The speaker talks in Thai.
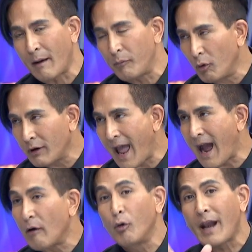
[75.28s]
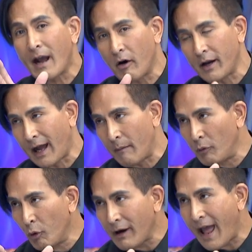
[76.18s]
ครับลูกแรกเอาลูกแรกก่อนนะครับ
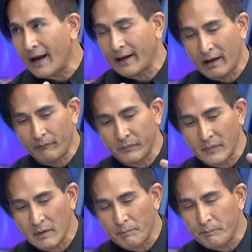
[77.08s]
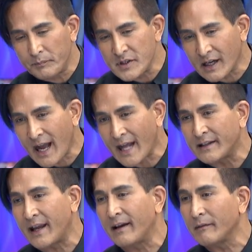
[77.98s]
ลูกแรกเนี่ยจากการ
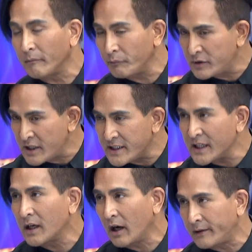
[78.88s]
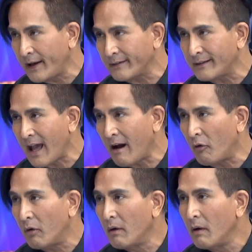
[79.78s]
เทสที่จีนเคยเทสแล้ว
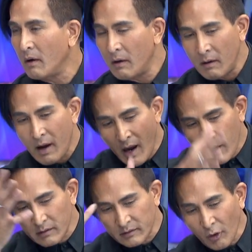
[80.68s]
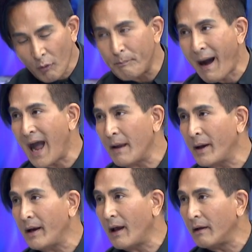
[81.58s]
ตรงปลาย
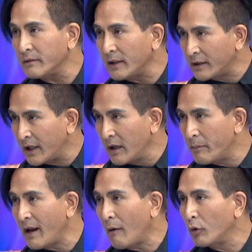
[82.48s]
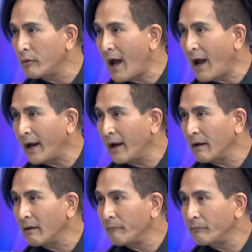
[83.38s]
มันอะติดขีปนาวุธได้
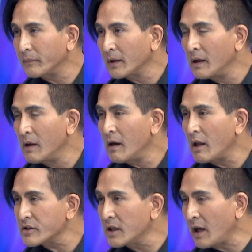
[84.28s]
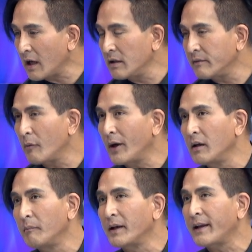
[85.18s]
แล้วจะเกิดอะไรขึ้นสักวันห
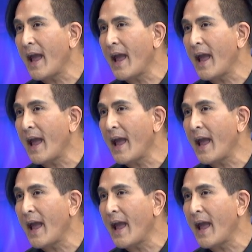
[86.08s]
นึ่งมันแก